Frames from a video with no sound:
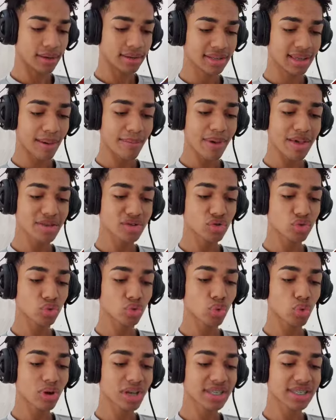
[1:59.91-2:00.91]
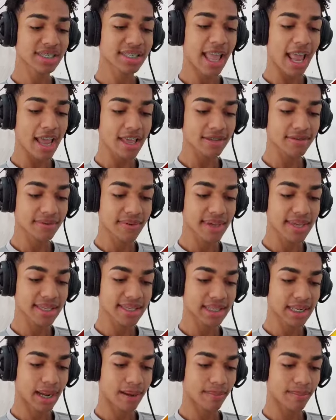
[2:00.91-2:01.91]
já me acertou umas 10
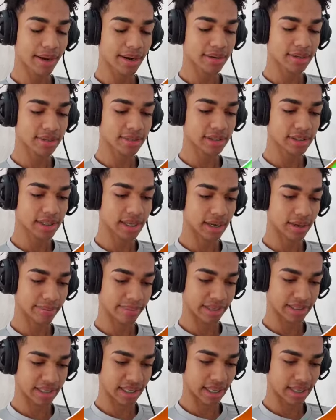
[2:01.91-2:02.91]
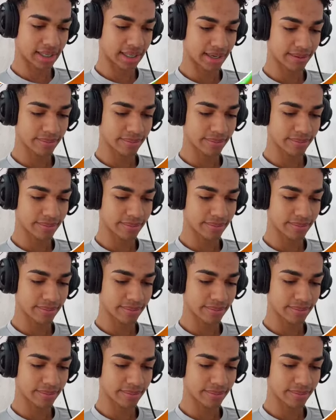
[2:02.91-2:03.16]
vezes na partida, rapaziada.